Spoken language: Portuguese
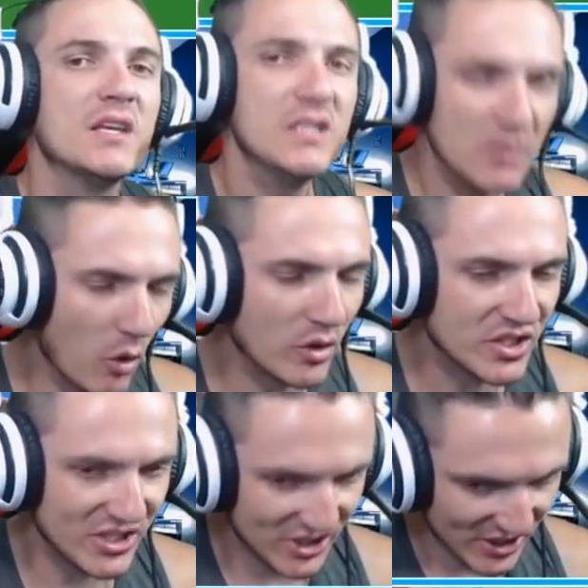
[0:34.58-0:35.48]
E
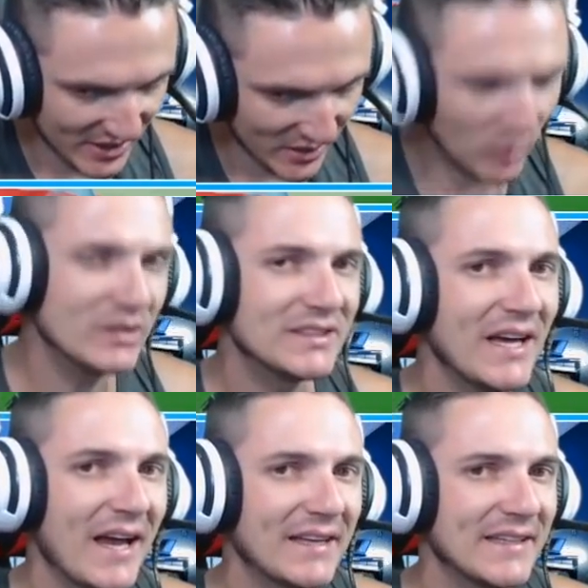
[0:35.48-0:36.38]
hoje,
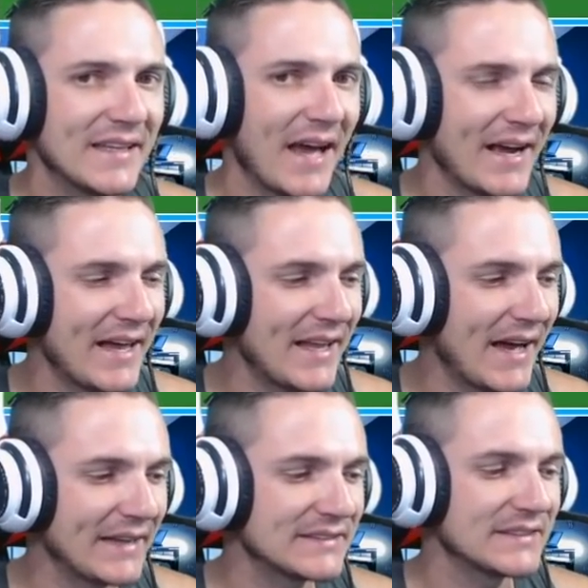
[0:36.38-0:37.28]
cheirosaiada da
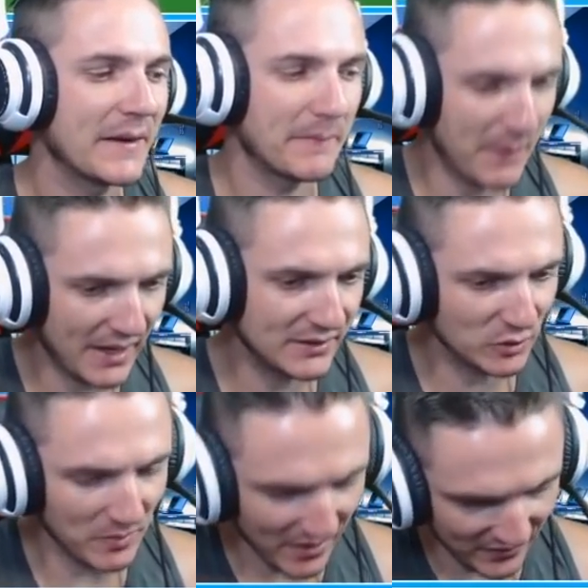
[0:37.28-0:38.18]
galáxia, mais uma